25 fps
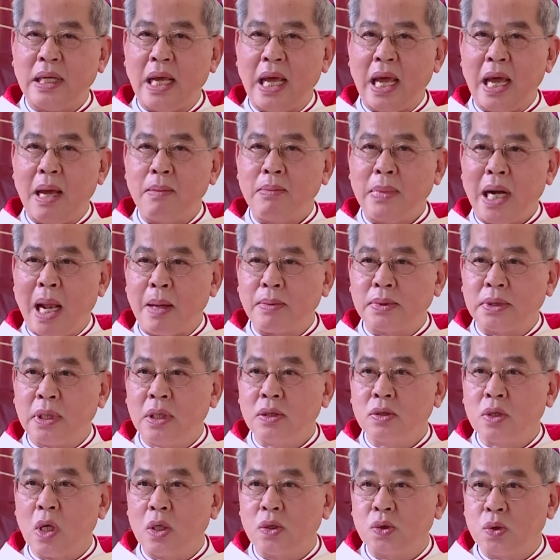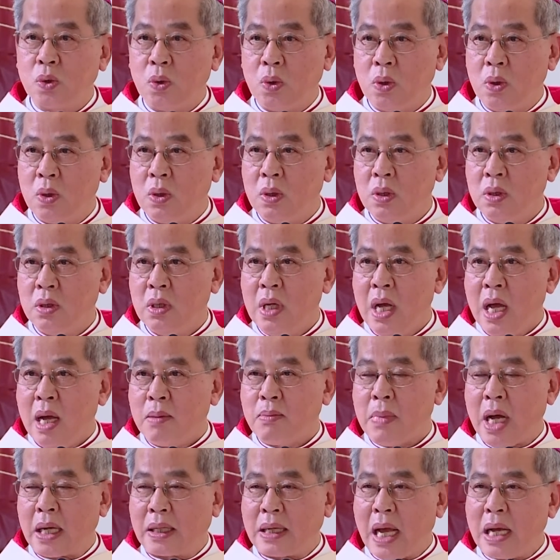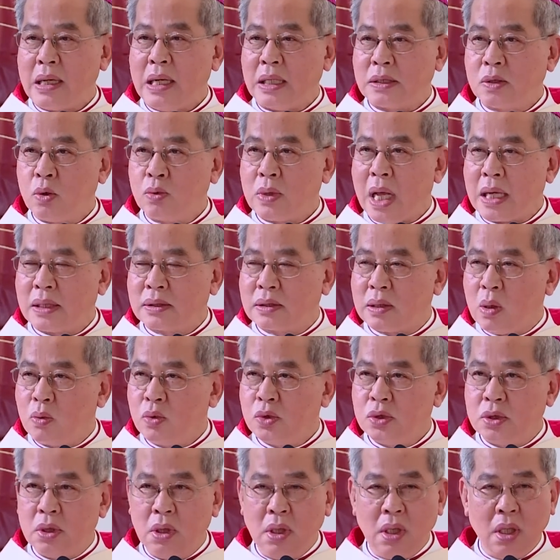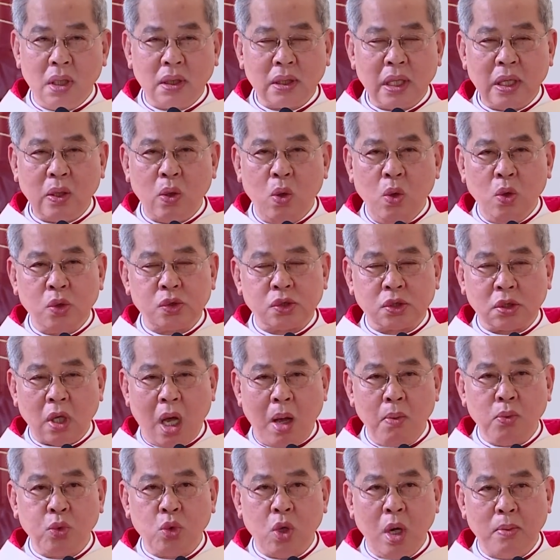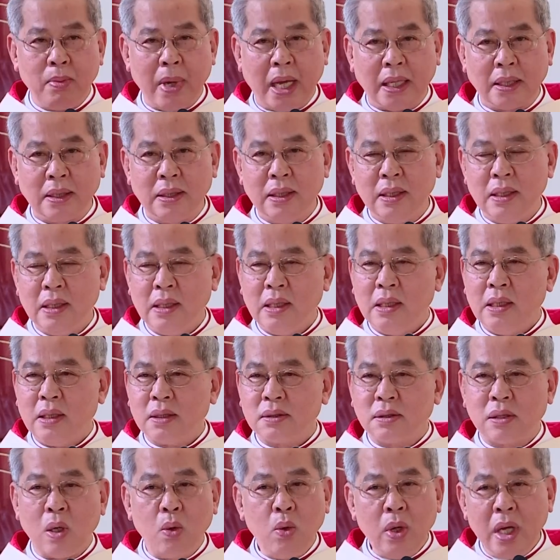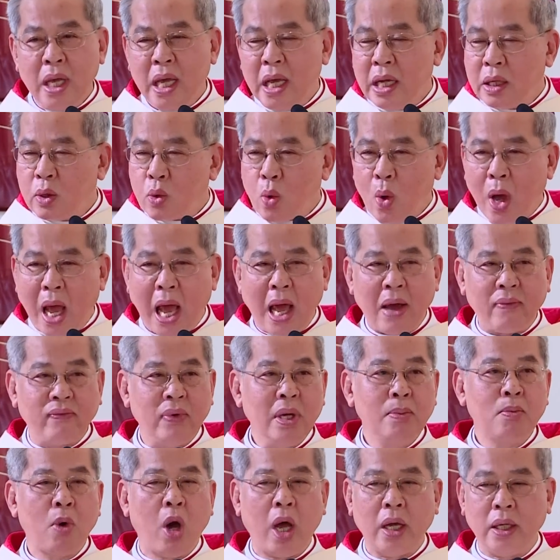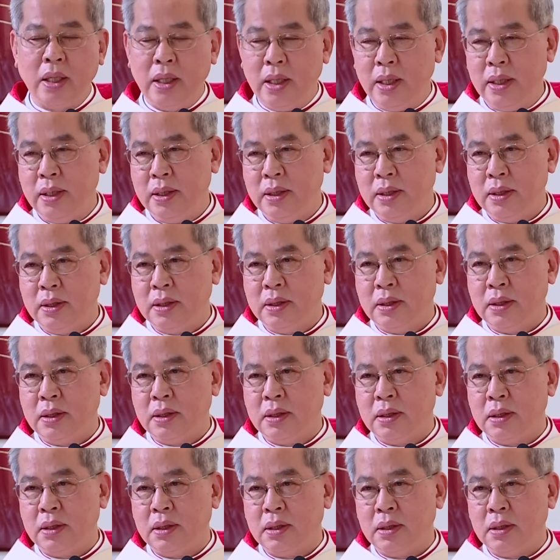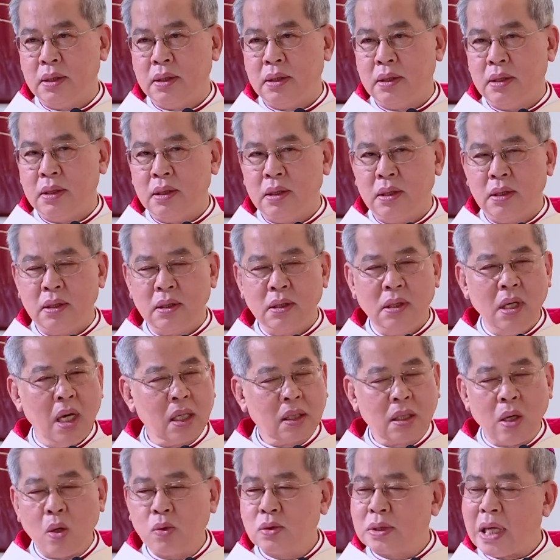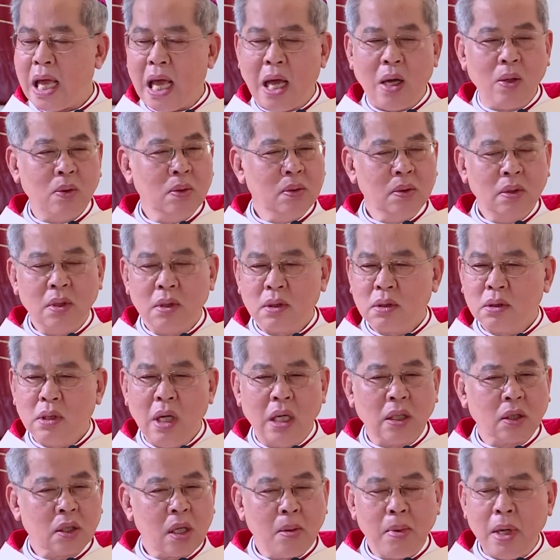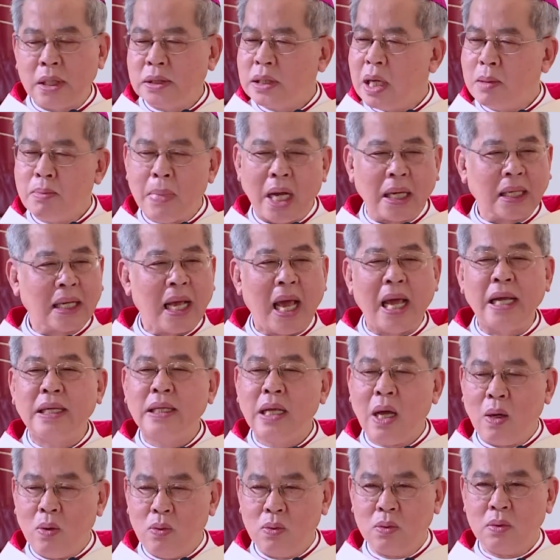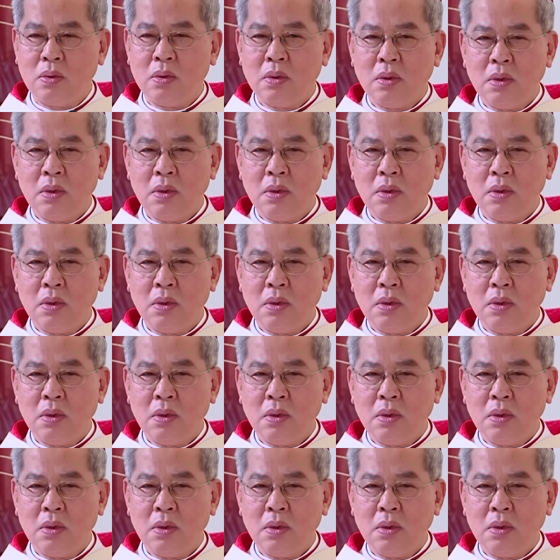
chị em làm chứng cho Chúa bằng cách là chúng ta sống giữa cái khu xóm của mình, sống hiền hòa với mọi người. Người công giáo đừng có bao giờ mà cãi nhau,